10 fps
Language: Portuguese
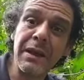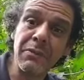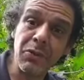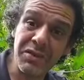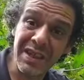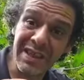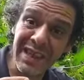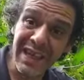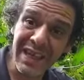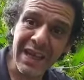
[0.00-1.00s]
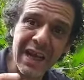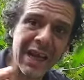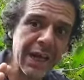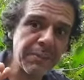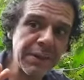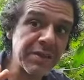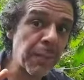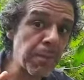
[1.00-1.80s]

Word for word: você ter a cabeça